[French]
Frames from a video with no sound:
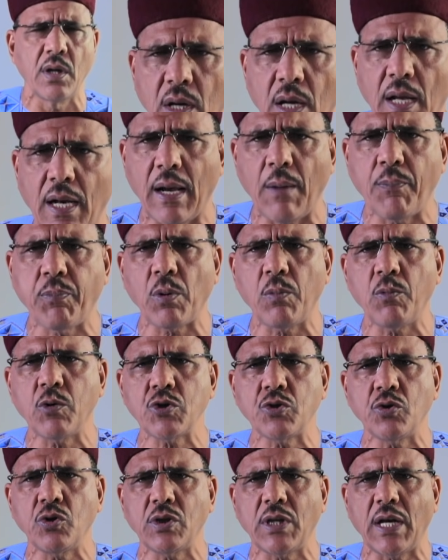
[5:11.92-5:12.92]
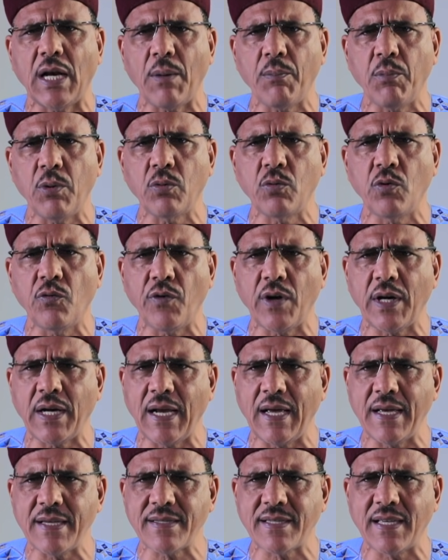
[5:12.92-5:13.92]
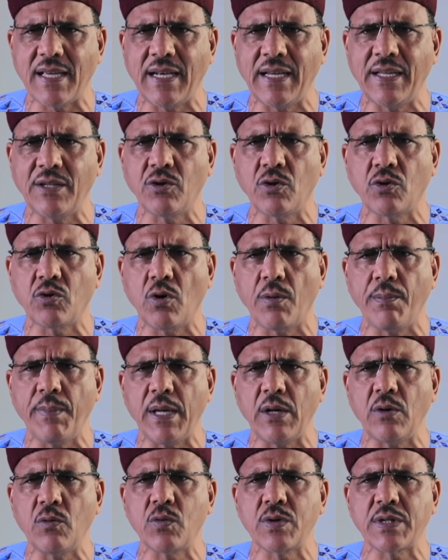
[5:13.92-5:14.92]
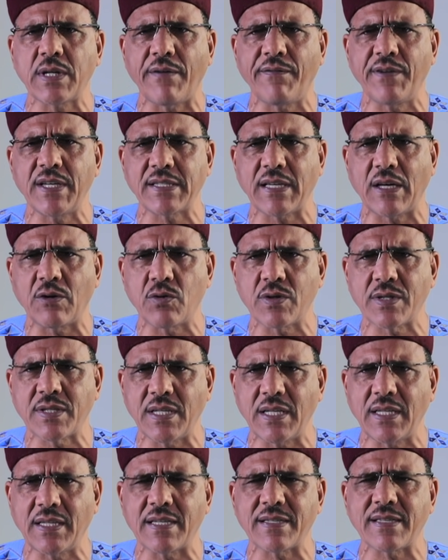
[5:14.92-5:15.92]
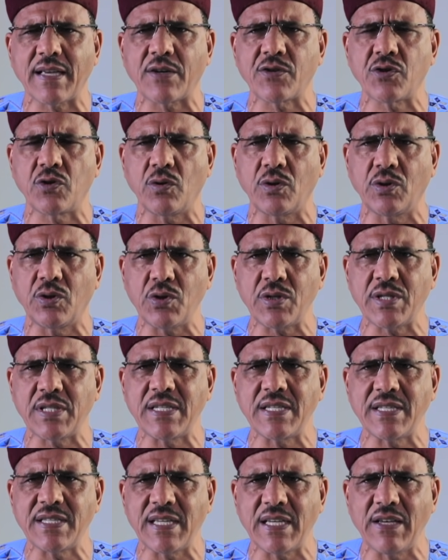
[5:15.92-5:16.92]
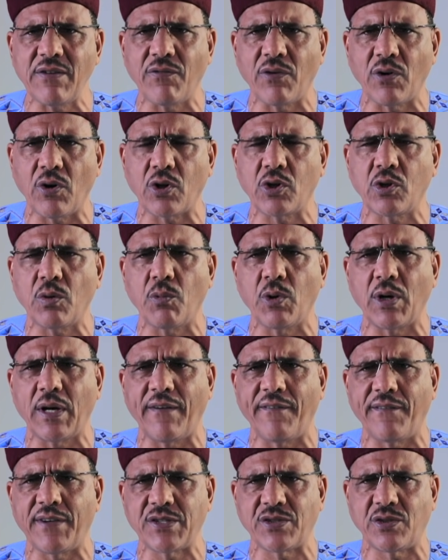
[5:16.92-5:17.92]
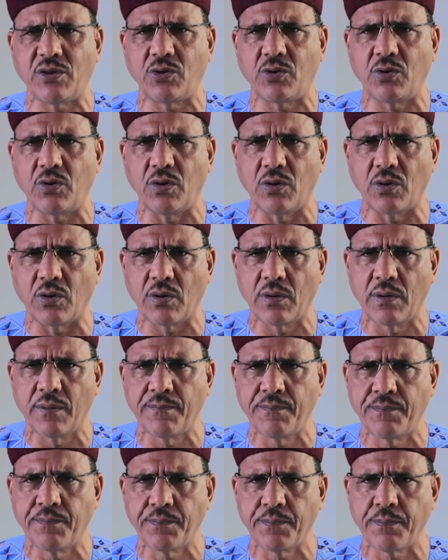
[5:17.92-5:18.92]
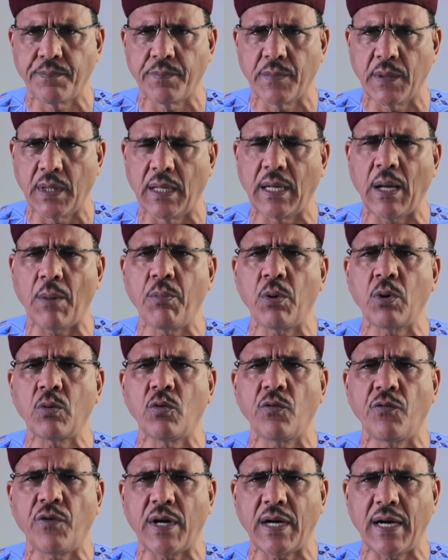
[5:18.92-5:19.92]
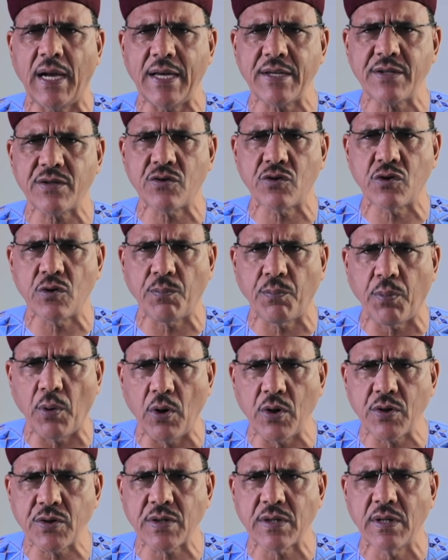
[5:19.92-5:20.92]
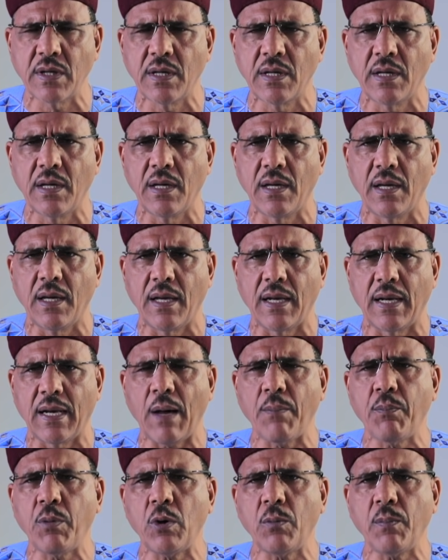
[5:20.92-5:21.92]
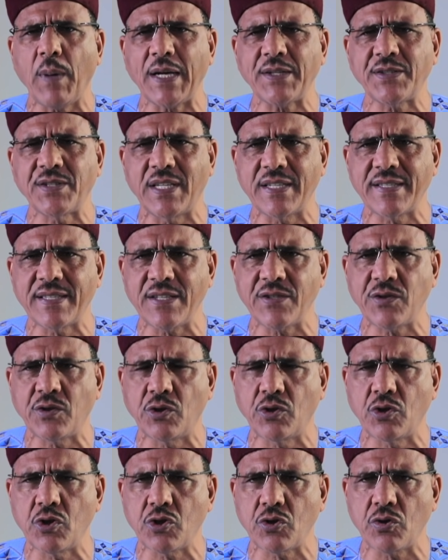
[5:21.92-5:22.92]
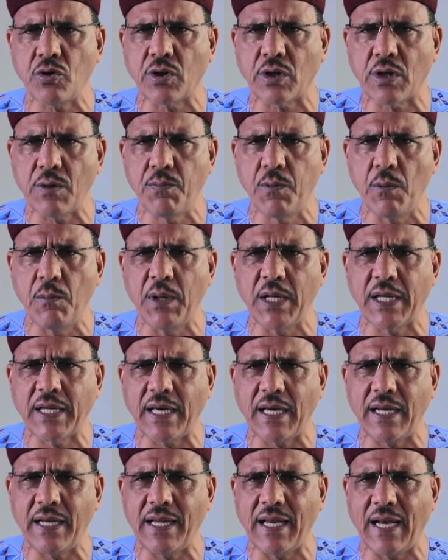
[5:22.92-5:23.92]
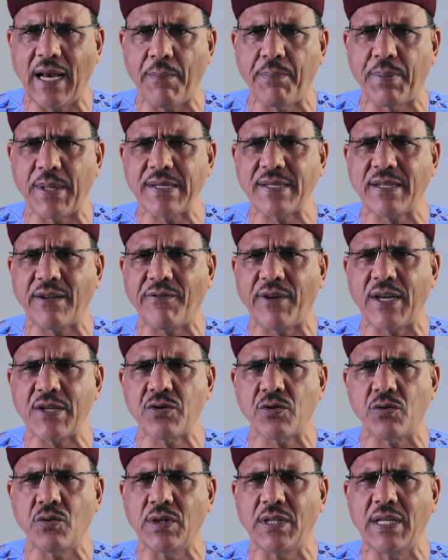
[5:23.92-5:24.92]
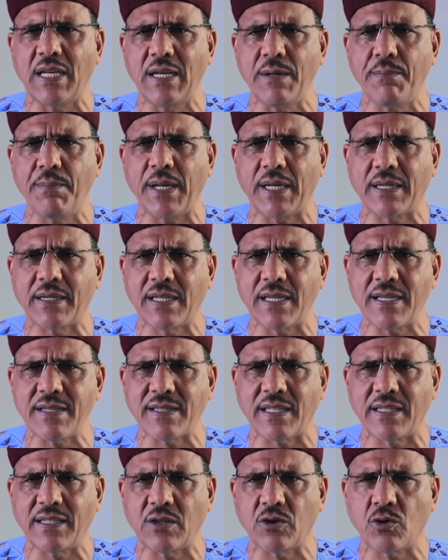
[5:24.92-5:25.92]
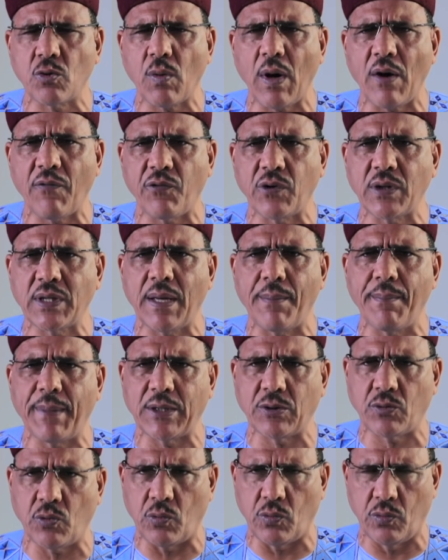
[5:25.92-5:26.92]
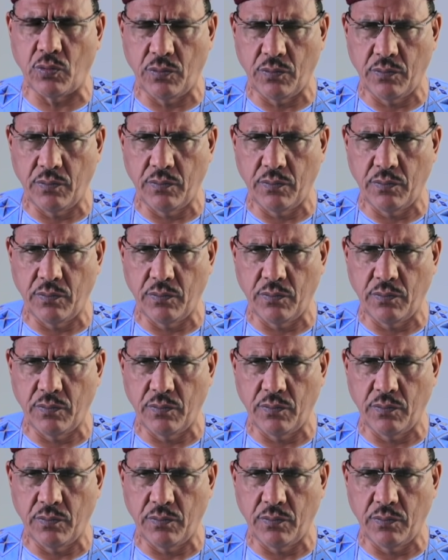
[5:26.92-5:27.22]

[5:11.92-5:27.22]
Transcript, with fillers: la promotion de la bonne gouvernance est l'un des domaines où j'avais annoncé des actions décisives lors de mon investiture. La bonne gouvernance suppose la bonne marche des institutions républicaines et la préservation des libertés et des droits fondamentaux.